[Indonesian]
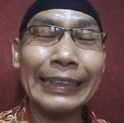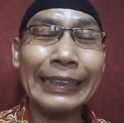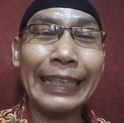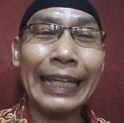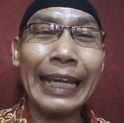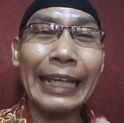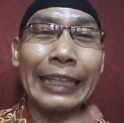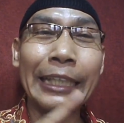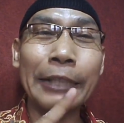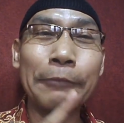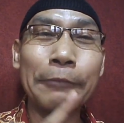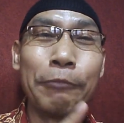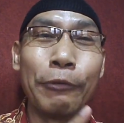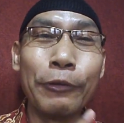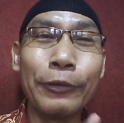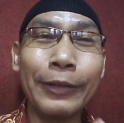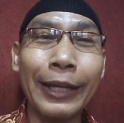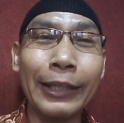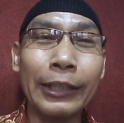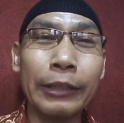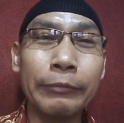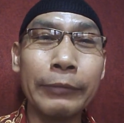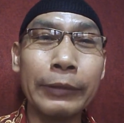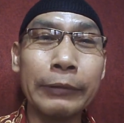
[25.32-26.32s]
Setelah
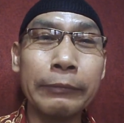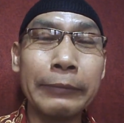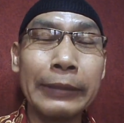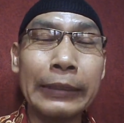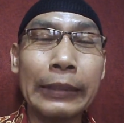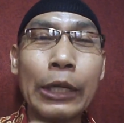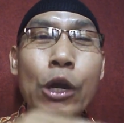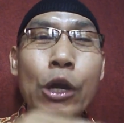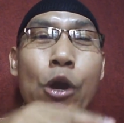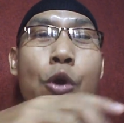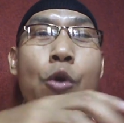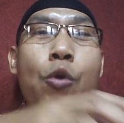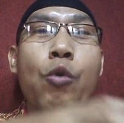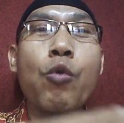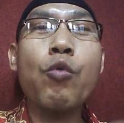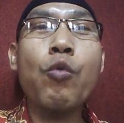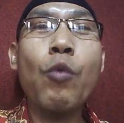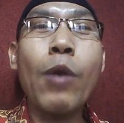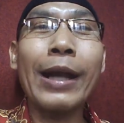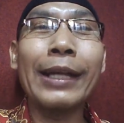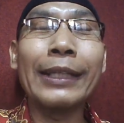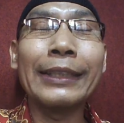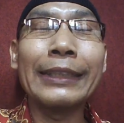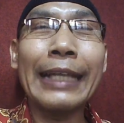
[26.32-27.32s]
dibuka teman-teman,
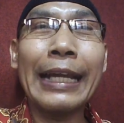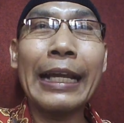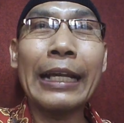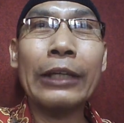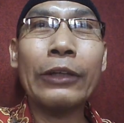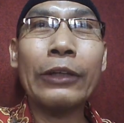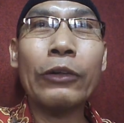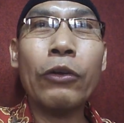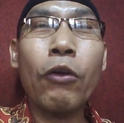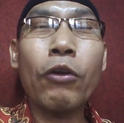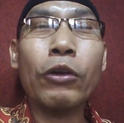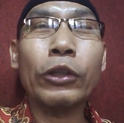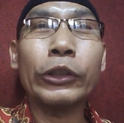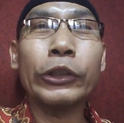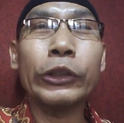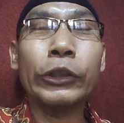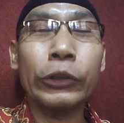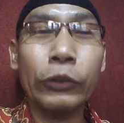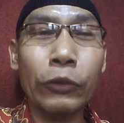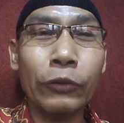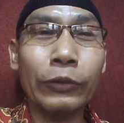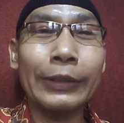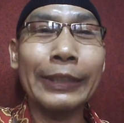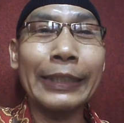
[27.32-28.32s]
uangnya
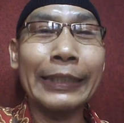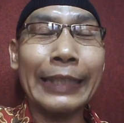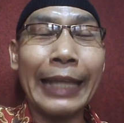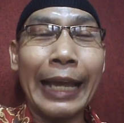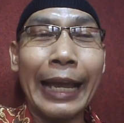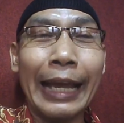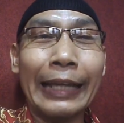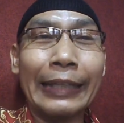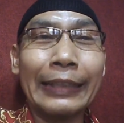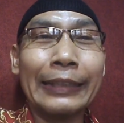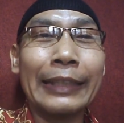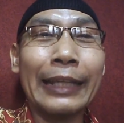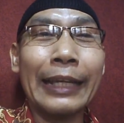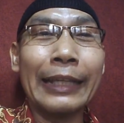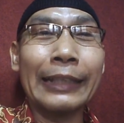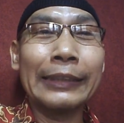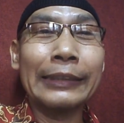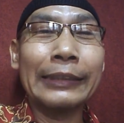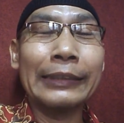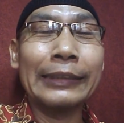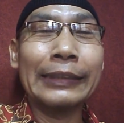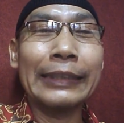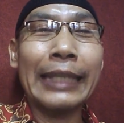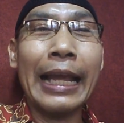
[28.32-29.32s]
kosong tidak ada
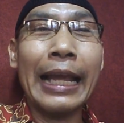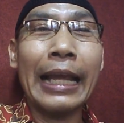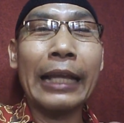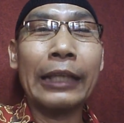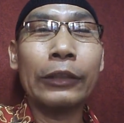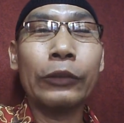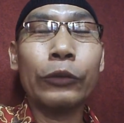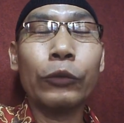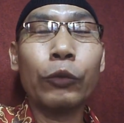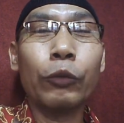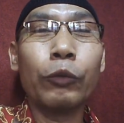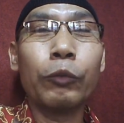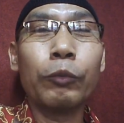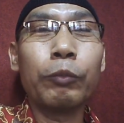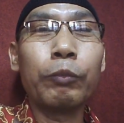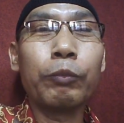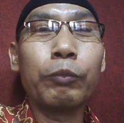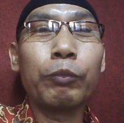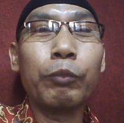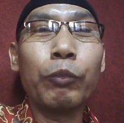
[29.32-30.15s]
satu